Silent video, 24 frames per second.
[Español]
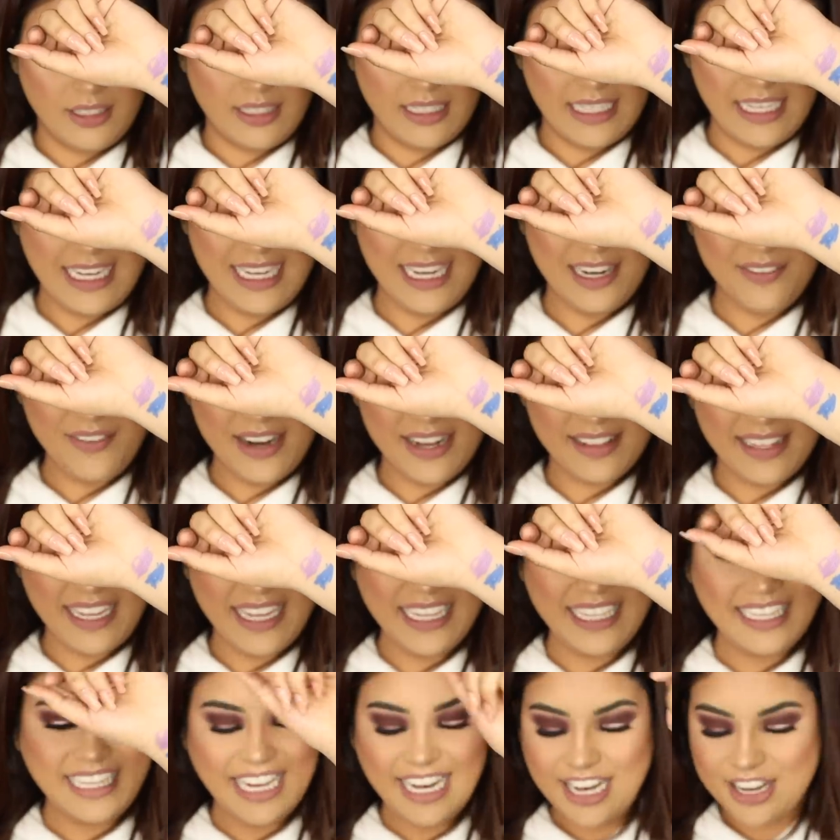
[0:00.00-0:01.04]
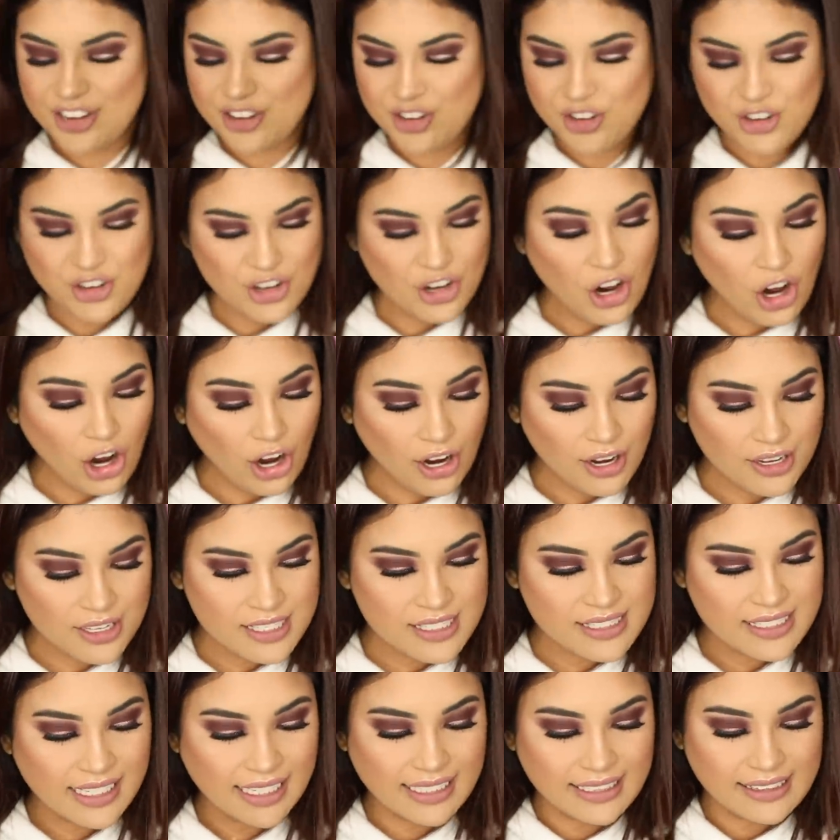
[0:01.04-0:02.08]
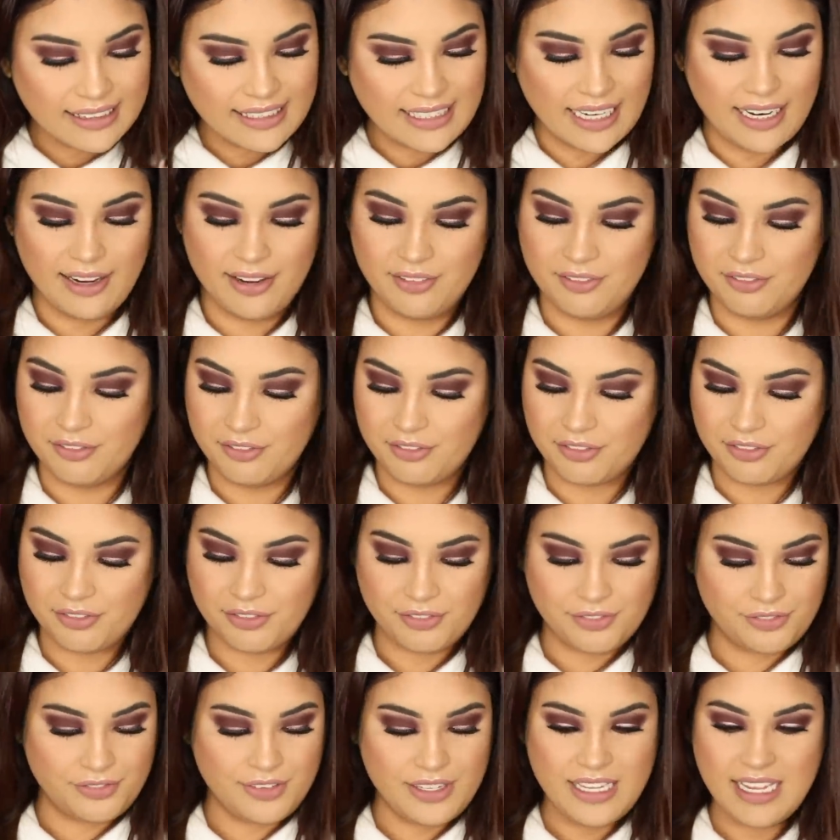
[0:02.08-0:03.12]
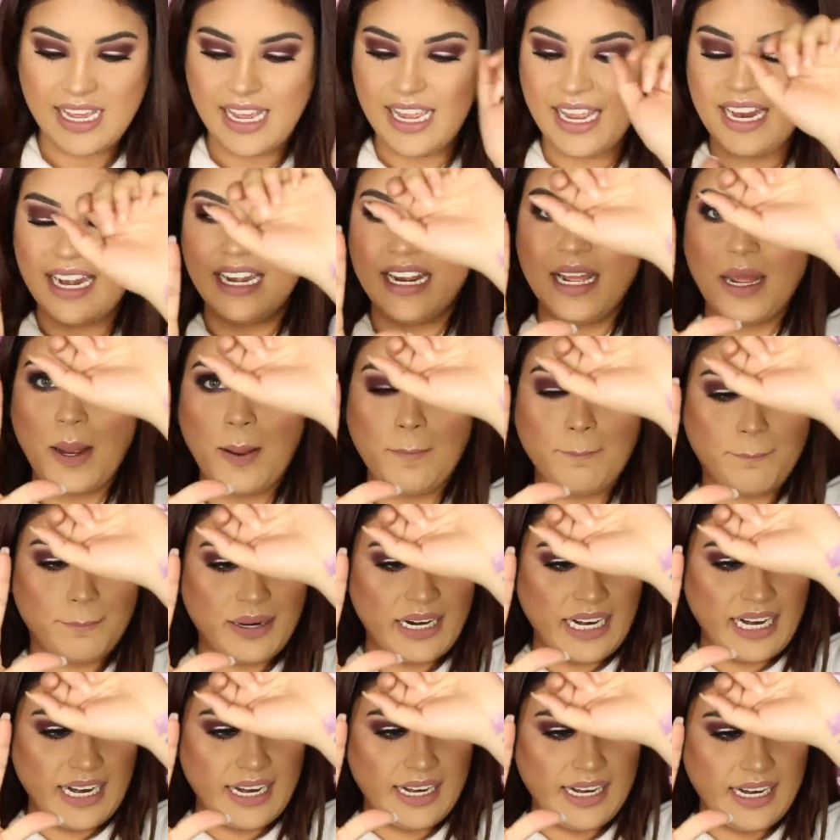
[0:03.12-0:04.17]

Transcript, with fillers: y la verdad es que no se transfiere para